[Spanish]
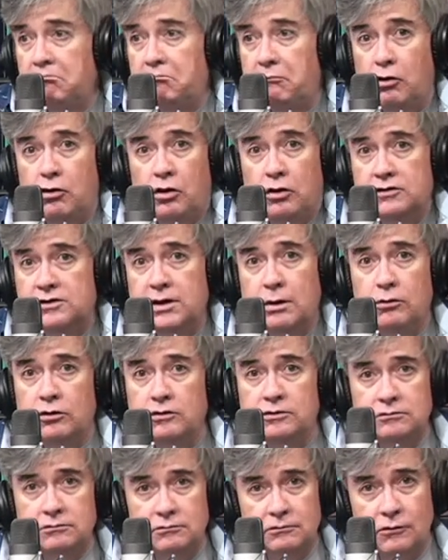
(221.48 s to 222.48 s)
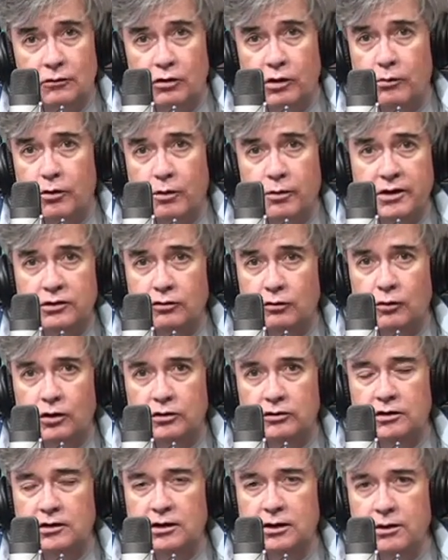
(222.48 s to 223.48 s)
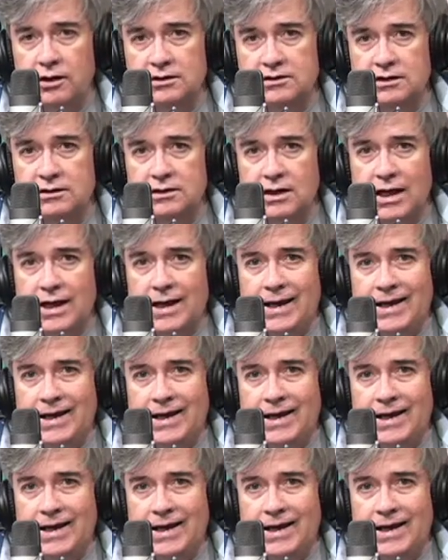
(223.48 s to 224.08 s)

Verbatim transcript: lo conocemos, lo hemos visto un montón de veces,